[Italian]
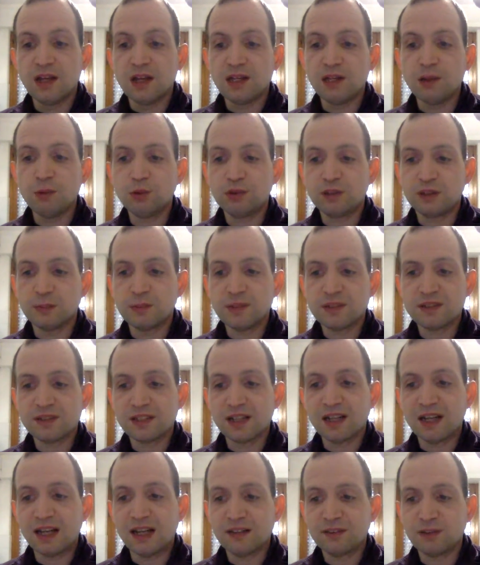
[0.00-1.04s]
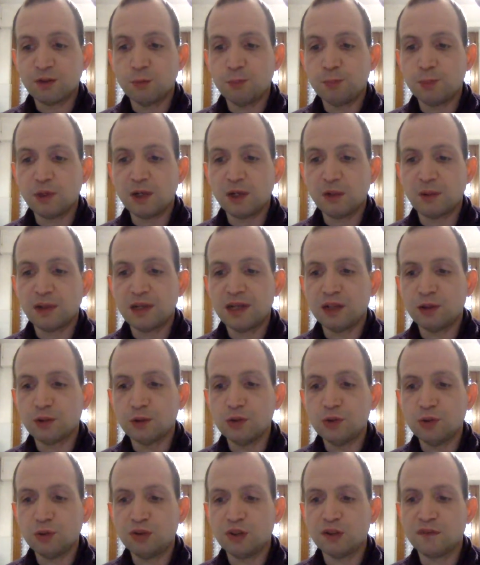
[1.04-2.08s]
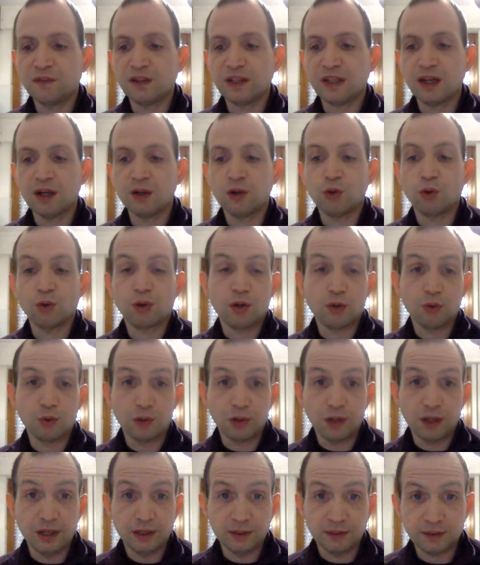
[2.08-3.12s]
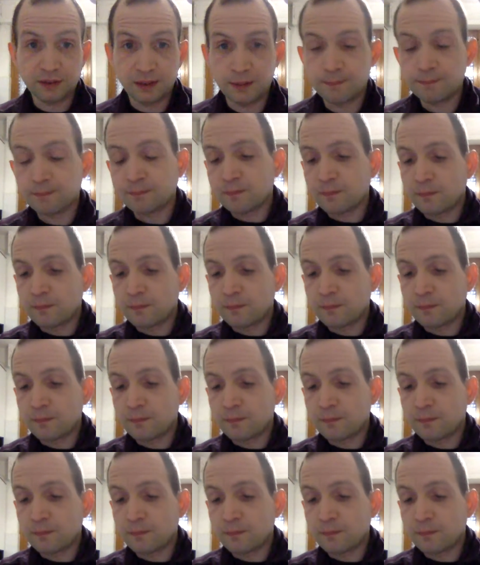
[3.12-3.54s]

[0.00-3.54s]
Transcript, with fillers: le ultime installate oppure quelle con notifiche ancora non lette.